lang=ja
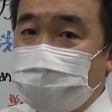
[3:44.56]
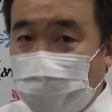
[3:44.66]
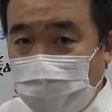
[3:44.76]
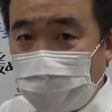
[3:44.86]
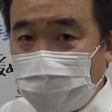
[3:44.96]

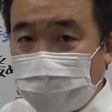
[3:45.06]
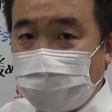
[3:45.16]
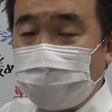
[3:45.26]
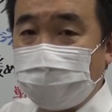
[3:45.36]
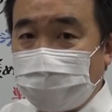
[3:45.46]
ゼロ
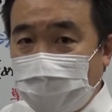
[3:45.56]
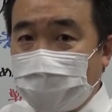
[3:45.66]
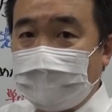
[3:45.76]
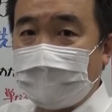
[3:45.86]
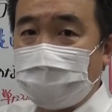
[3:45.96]
ということ
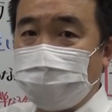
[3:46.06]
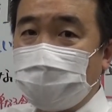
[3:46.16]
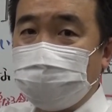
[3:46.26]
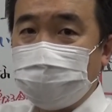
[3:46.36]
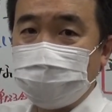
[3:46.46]
で、え
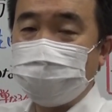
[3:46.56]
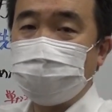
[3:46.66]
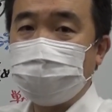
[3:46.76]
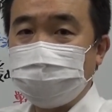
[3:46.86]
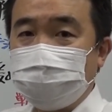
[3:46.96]
皆様にご
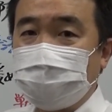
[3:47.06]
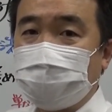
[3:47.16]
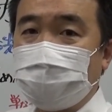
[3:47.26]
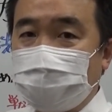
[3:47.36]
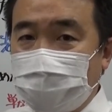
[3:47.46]
協力い
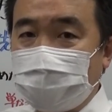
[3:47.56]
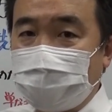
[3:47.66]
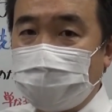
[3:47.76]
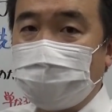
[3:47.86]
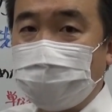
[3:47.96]
ただい
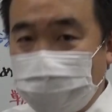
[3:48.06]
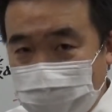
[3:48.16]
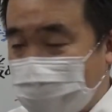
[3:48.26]
ておりま